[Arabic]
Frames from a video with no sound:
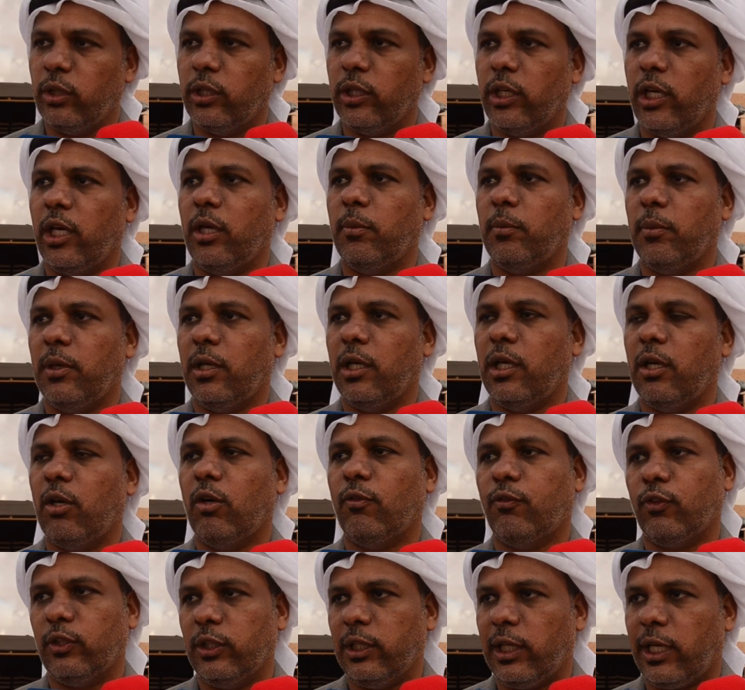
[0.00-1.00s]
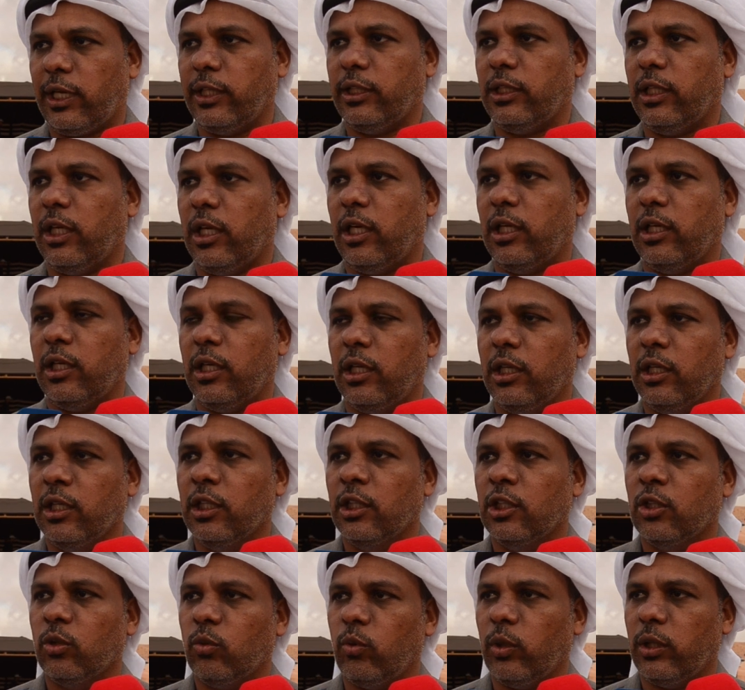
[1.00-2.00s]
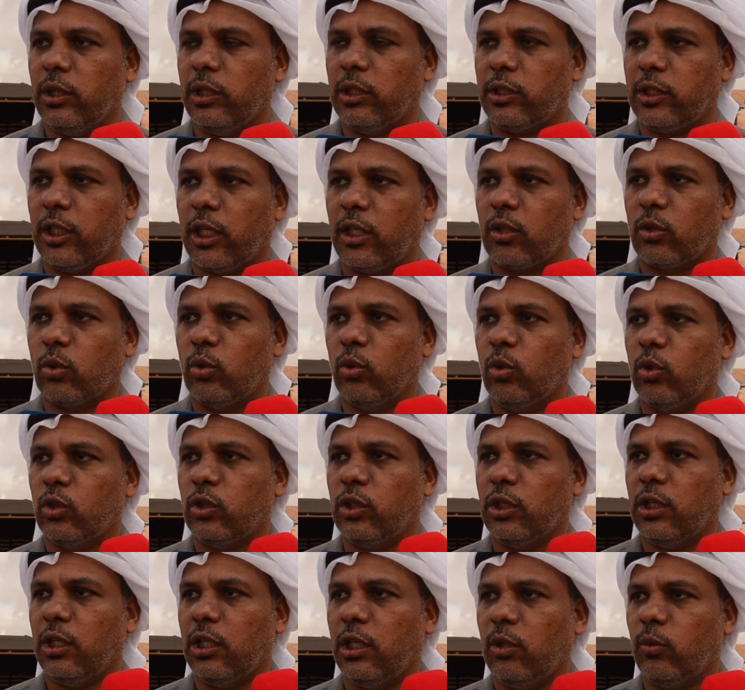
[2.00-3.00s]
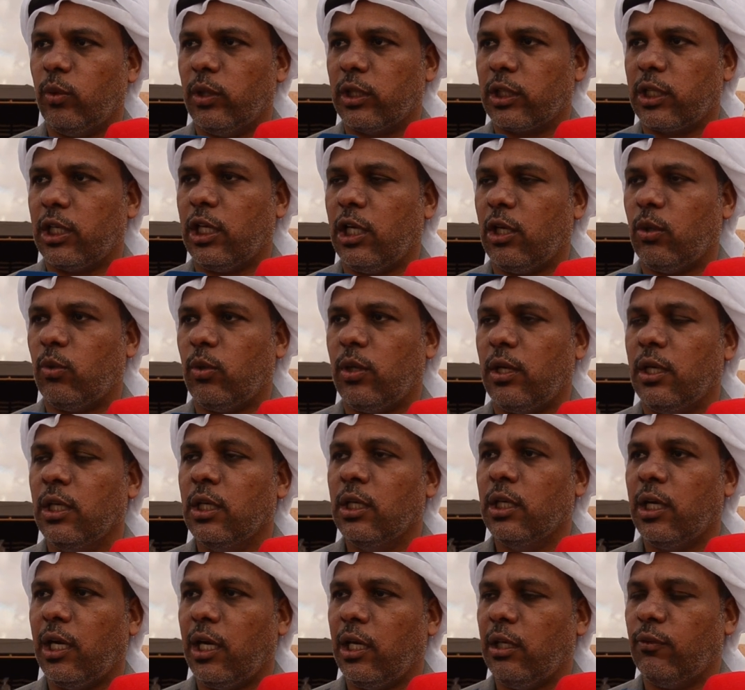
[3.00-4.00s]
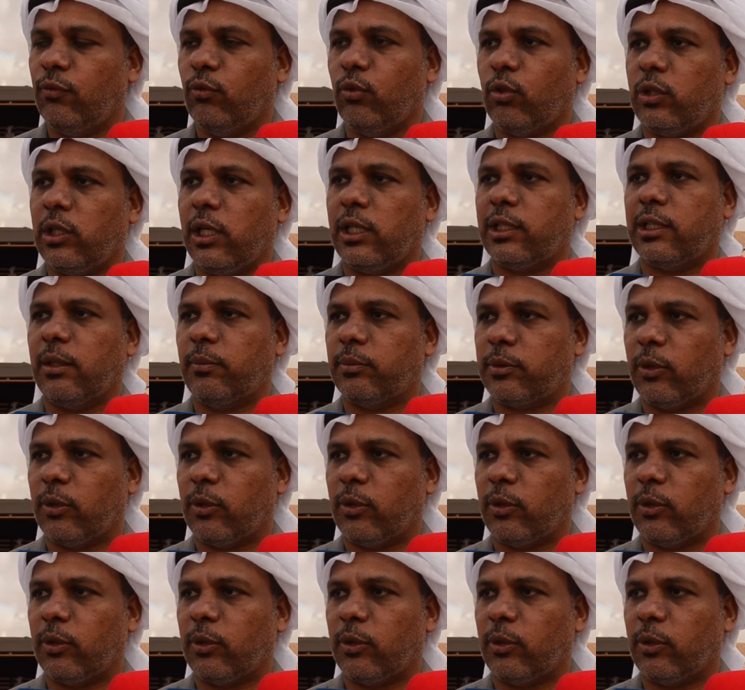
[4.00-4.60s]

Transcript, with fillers: النهمه وفن العياله والتغرود والقهوه هاي الفنون كلها تم